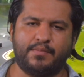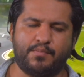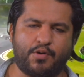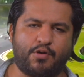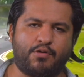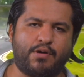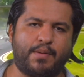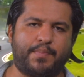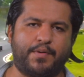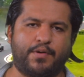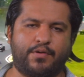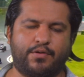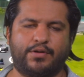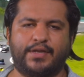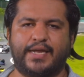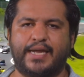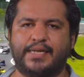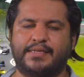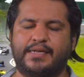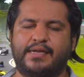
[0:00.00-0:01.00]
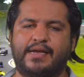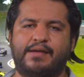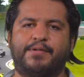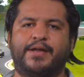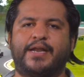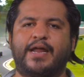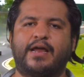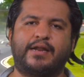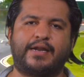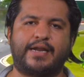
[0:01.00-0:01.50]
poco a poco ya se
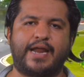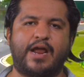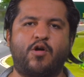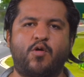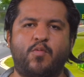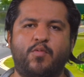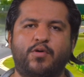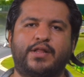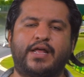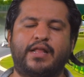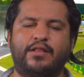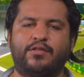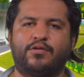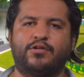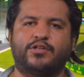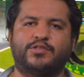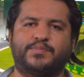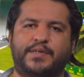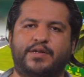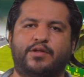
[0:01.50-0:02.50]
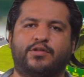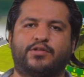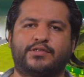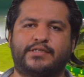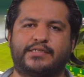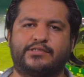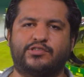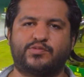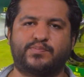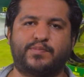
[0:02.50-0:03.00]
van reacomodando los
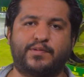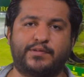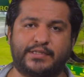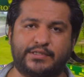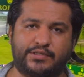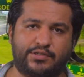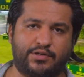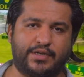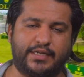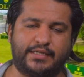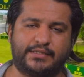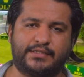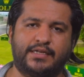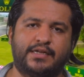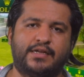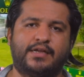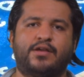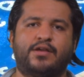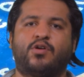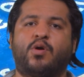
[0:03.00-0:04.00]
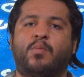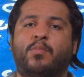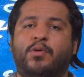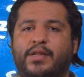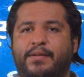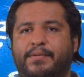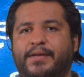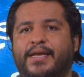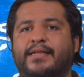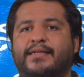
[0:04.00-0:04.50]
pilotos a sus posiciones como
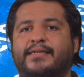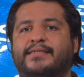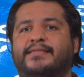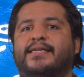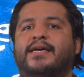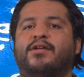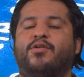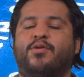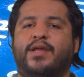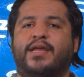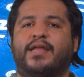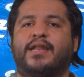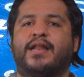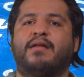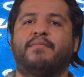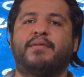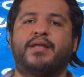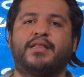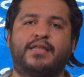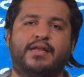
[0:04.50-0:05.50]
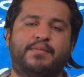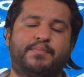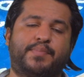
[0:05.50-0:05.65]
debían de ser originalmente.